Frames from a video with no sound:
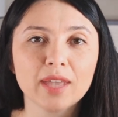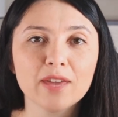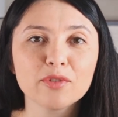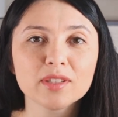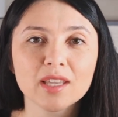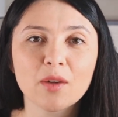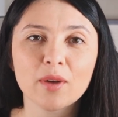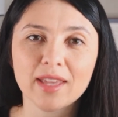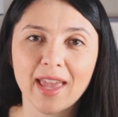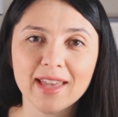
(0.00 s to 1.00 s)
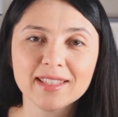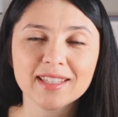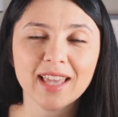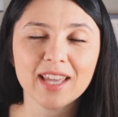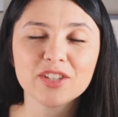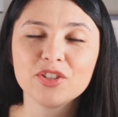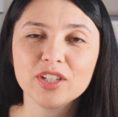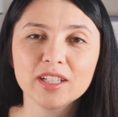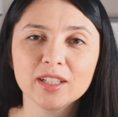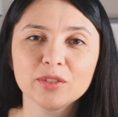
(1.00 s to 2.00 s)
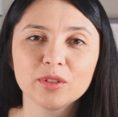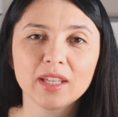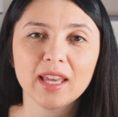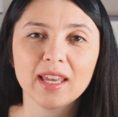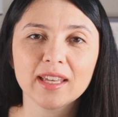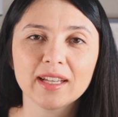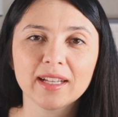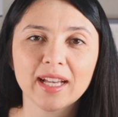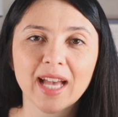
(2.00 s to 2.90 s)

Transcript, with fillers: quem você conhece, quem é indica, do que